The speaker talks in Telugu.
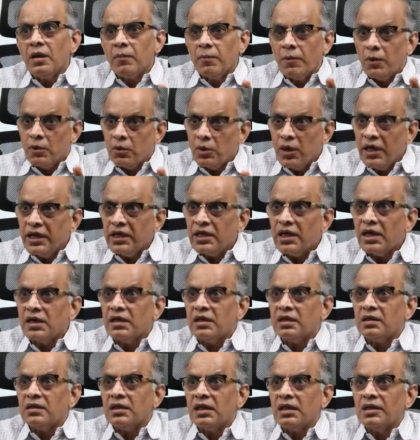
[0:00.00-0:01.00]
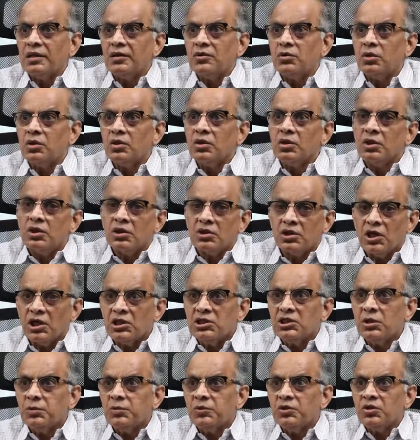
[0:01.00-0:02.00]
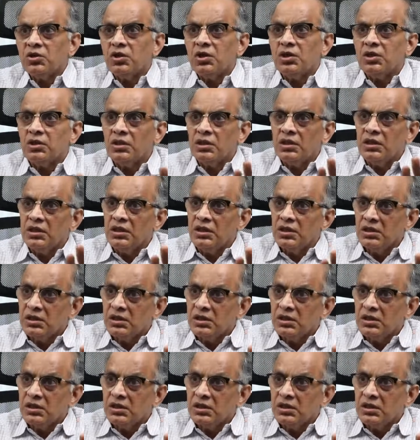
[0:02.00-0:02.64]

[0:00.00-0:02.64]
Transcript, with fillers: పౌరాణిక గ్రంథాల్లో దాసిపుత్రులకి